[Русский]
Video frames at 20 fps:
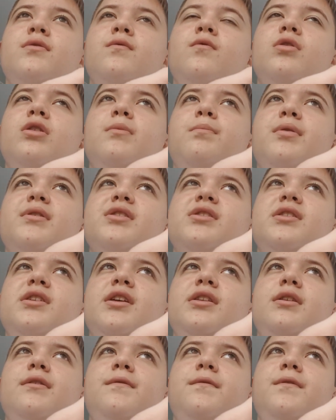Вот это
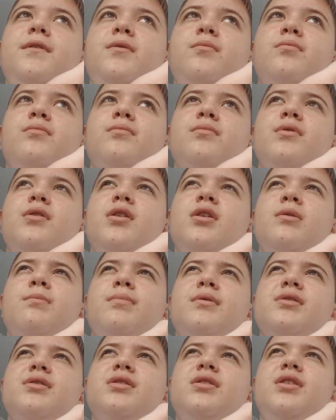последний фильм, это
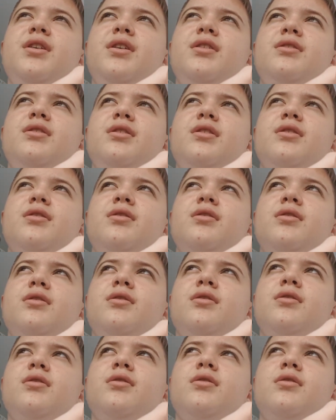последний
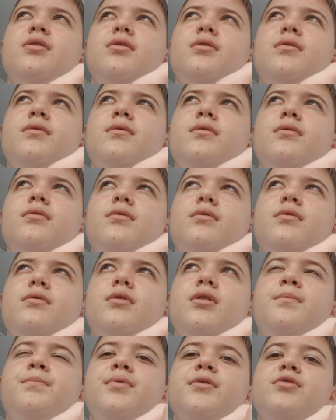
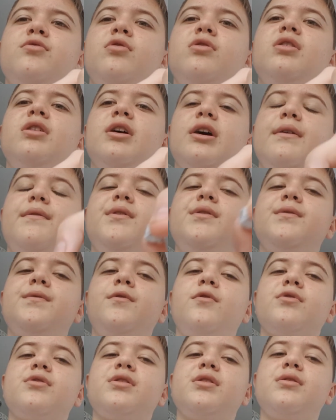эпизод Gravity
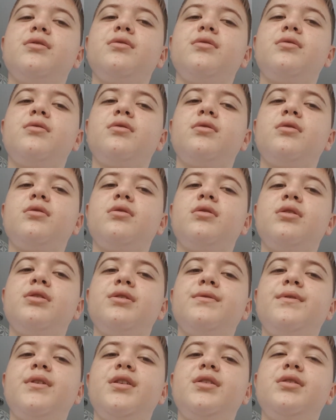Falls.
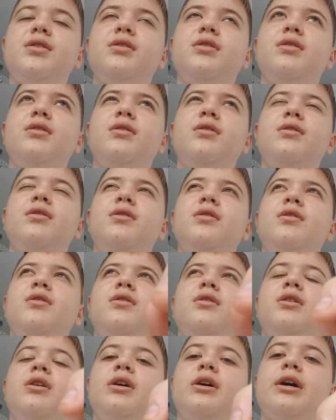Называется это
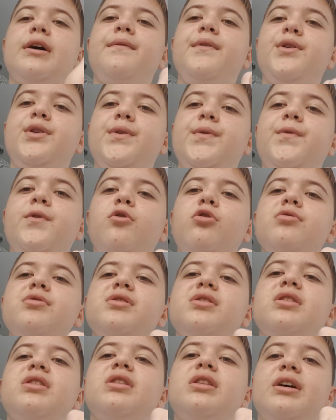Gravity Falls
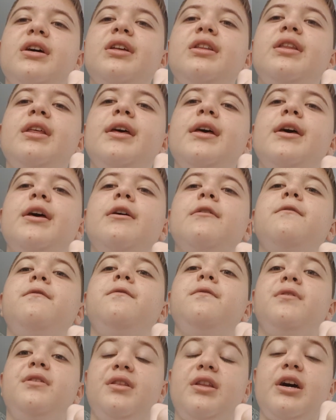3D
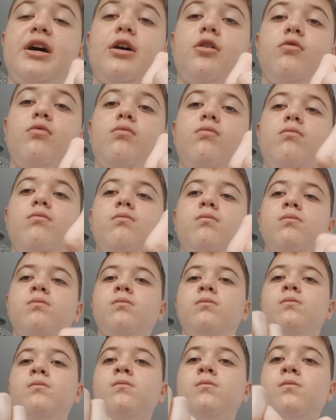финал.
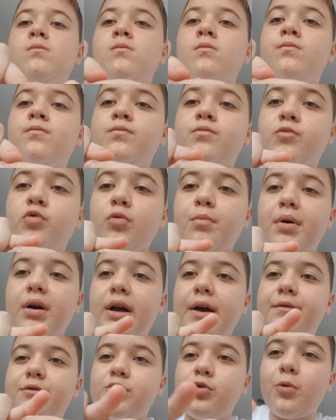Ну
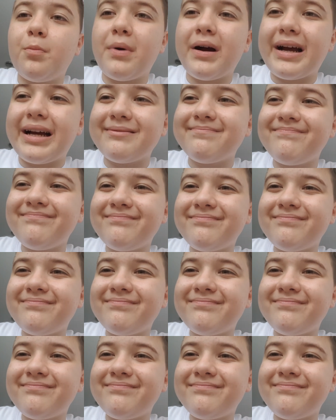пока все, пока.